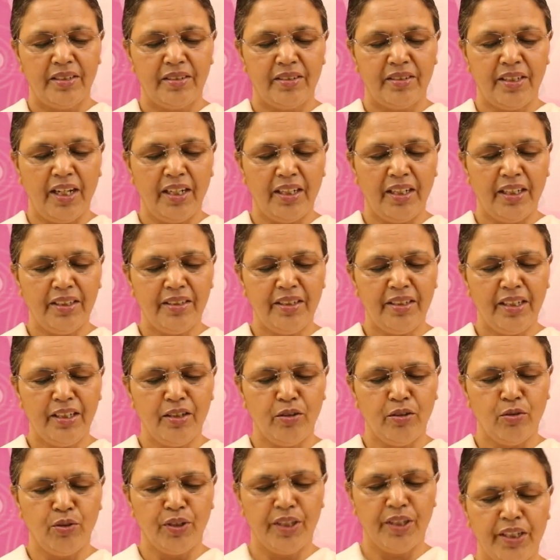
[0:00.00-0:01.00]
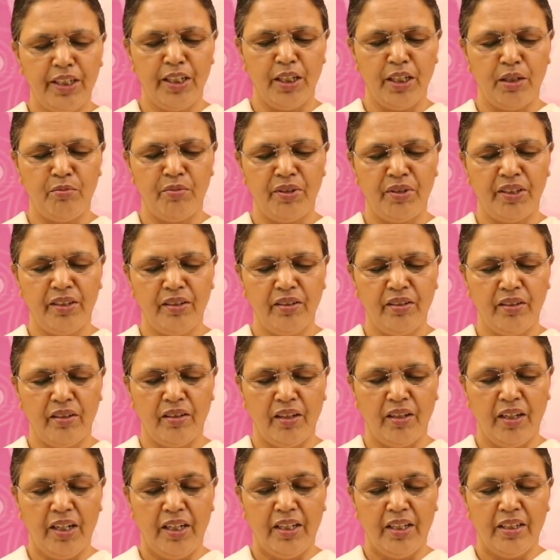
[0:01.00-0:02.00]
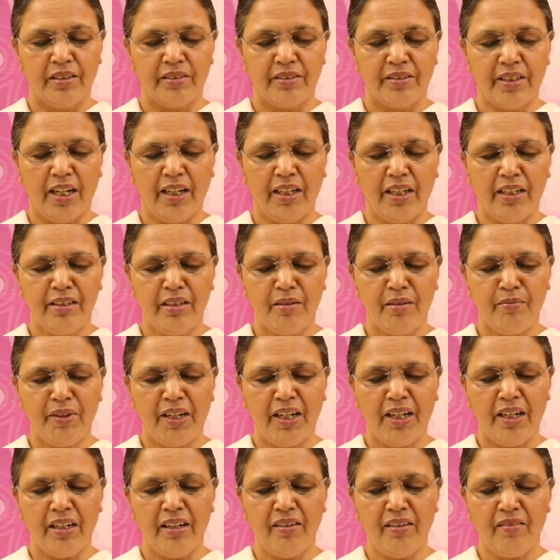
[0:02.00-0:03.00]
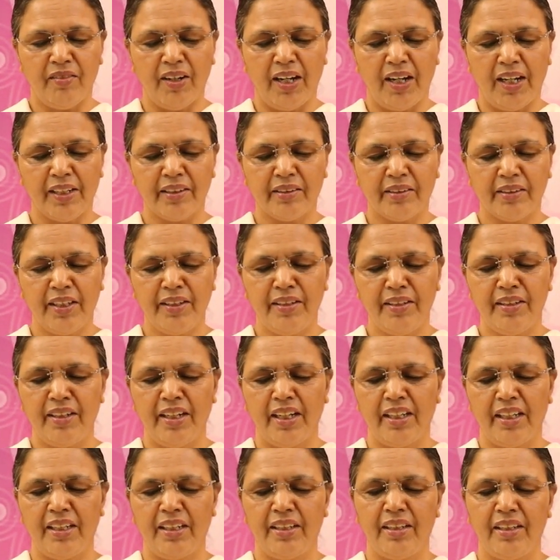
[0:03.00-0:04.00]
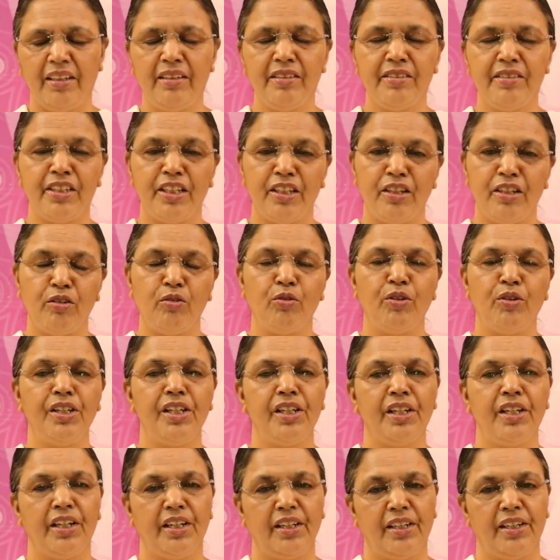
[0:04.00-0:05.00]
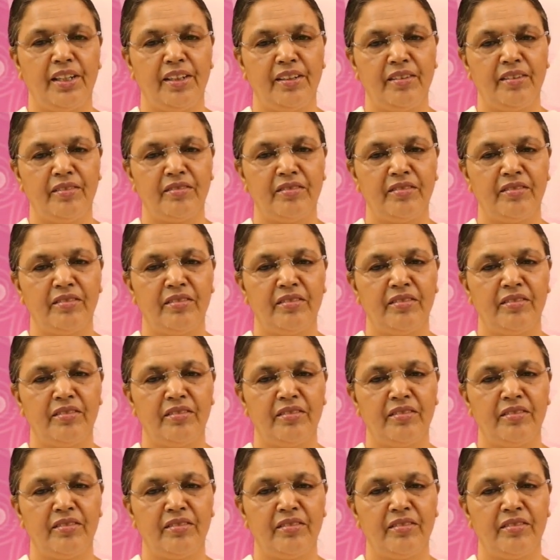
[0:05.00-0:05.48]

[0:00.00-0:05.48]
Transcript: சகஜ யோகி என்பது சகஜமாக வார்த்தையின் அலையில் சென்று கொண்டிருக்கிறது